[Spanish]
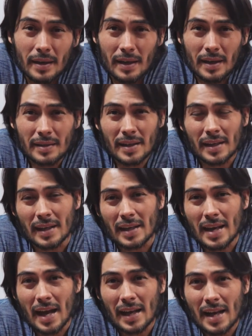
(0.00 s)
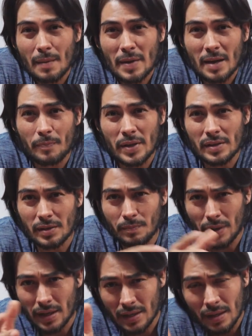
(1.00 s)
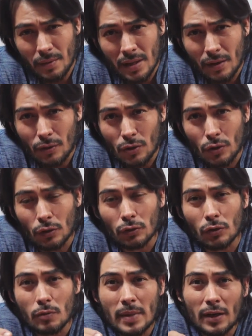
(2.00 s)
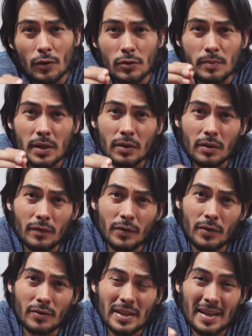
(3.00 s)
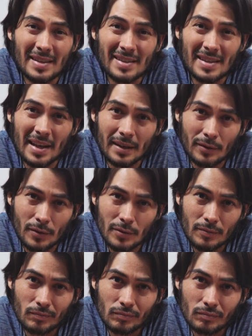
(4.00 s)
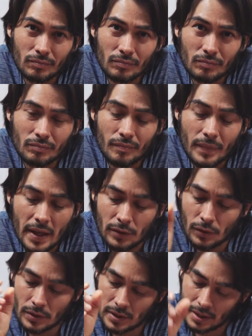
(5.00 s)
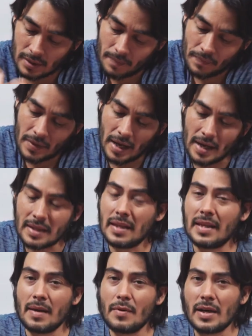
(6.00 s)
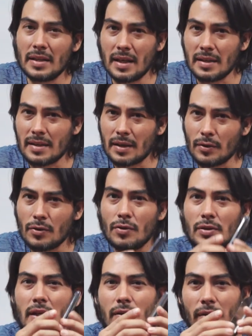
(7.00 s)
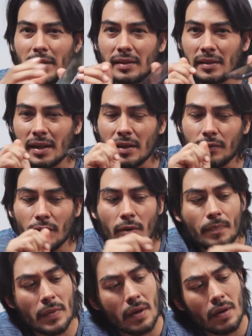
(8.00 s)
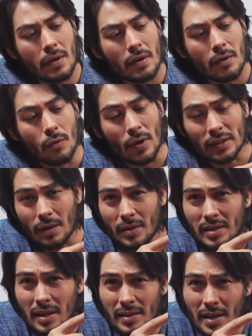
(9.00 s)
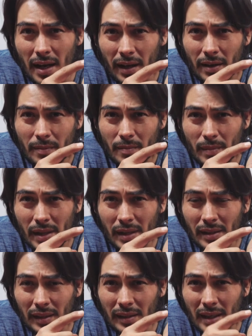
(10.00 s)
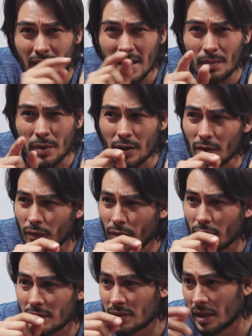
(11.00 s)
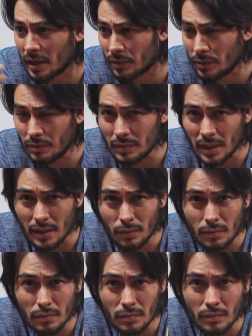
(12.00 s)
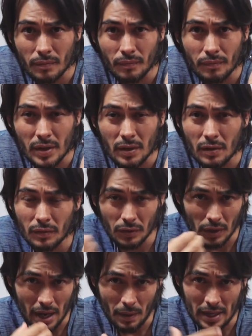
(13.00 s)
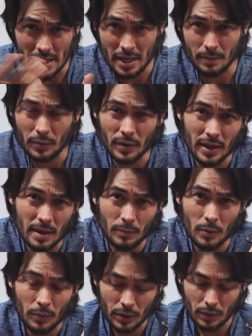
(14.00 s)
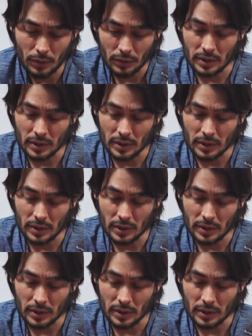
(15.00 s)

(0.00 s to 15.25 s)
es de que las cámaras principales de video no toman los micrófonos externos. Entonces, ahí tendríamos que analizar dos cosas con este teléfono. O a través del jack me detectaría el micrófono externo de un micrófono lavalier, por ejemplo, porque uno